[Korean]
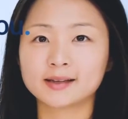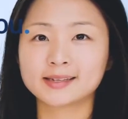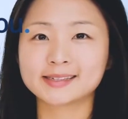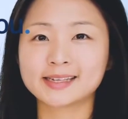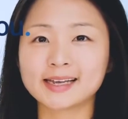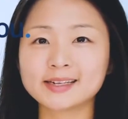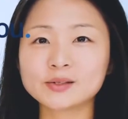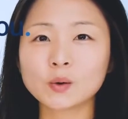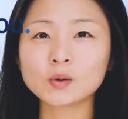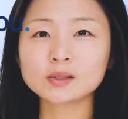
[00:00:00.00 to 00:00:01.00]
They
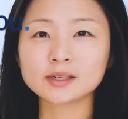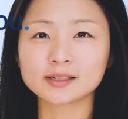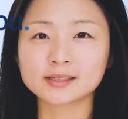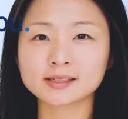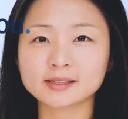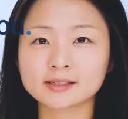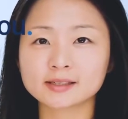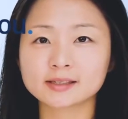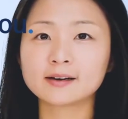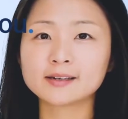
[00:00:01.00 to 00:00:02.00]
told us.
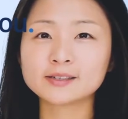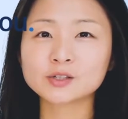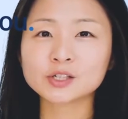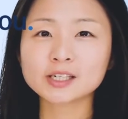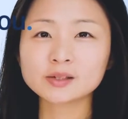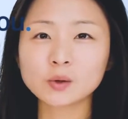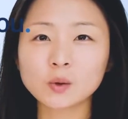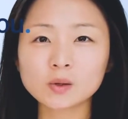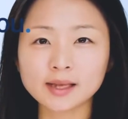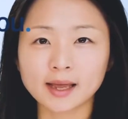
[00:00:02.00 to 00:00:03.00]
She
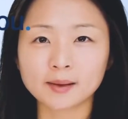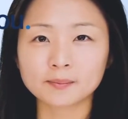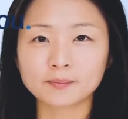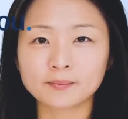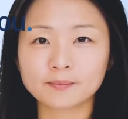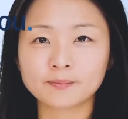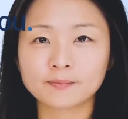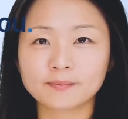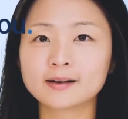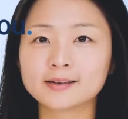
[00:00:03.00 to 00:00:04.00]
told them.
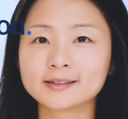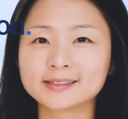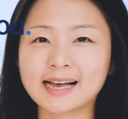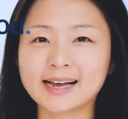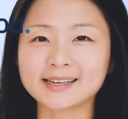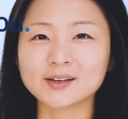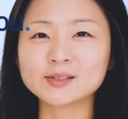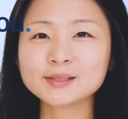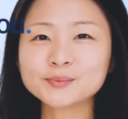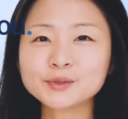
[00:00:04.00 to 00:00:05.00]
자,
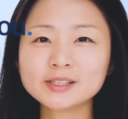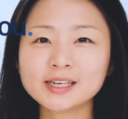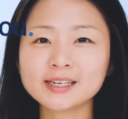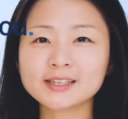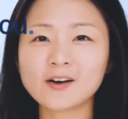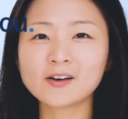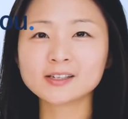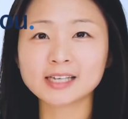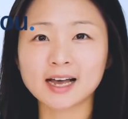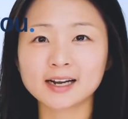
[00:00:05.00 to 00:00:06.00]
연습 문제에서
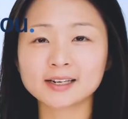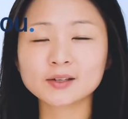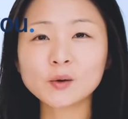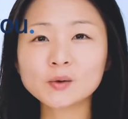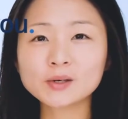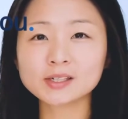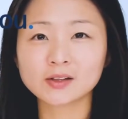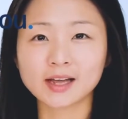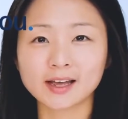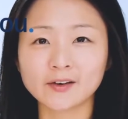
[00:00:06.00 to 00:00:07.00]
잘
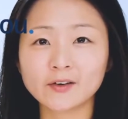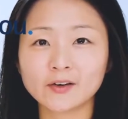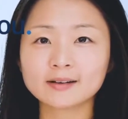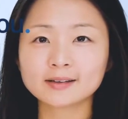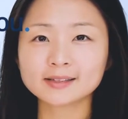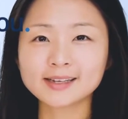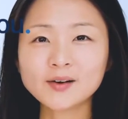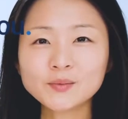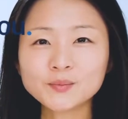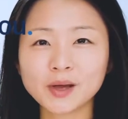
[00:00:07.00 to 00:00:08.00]
떠오르셨나요?
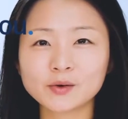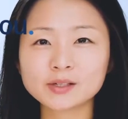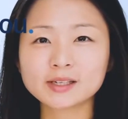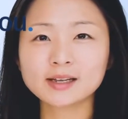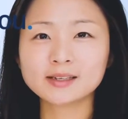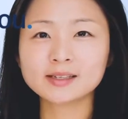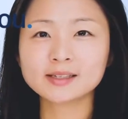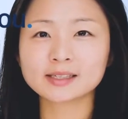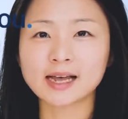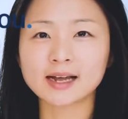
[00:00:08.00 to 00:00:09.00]
처음 배울
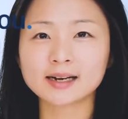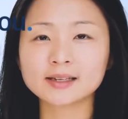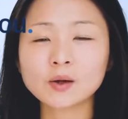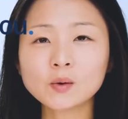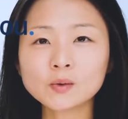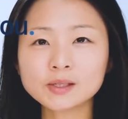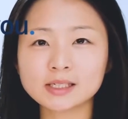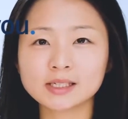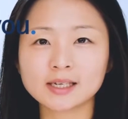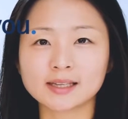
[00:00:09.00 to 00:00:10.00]
때는 잘
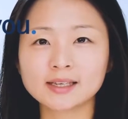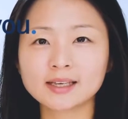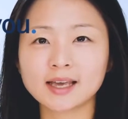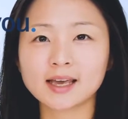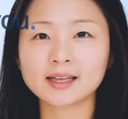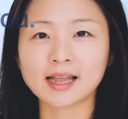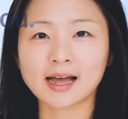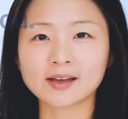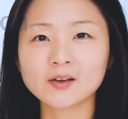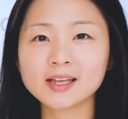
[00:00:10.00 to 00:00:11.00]
떠오르지 않는 게
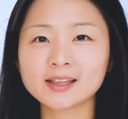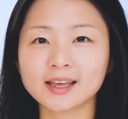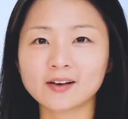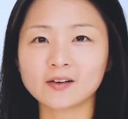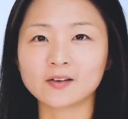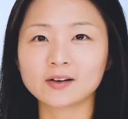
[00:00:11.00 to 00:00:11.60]
당연한데요.